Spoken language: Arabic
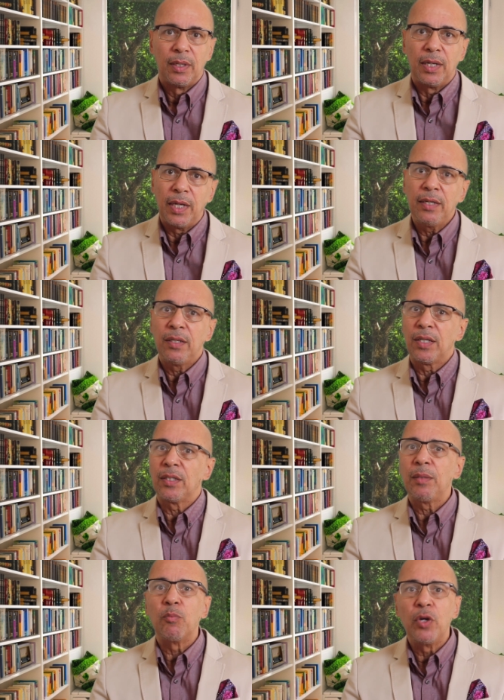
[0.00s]
لان
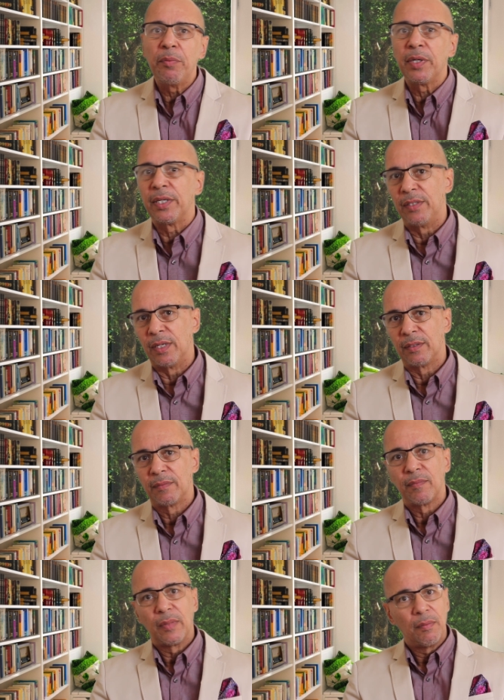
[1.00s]
التدريب مهم جدا
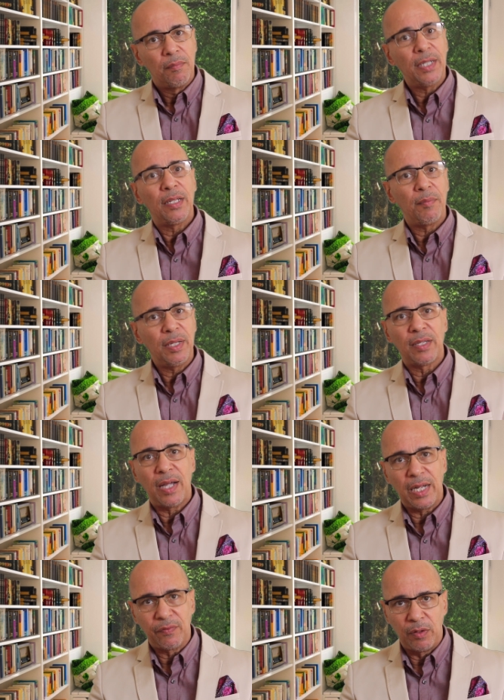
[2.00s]
بدل ما انت
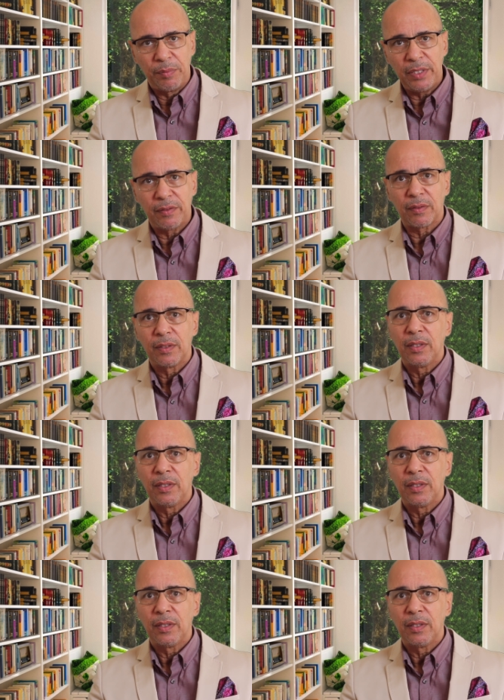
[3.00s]
قاعد في البيت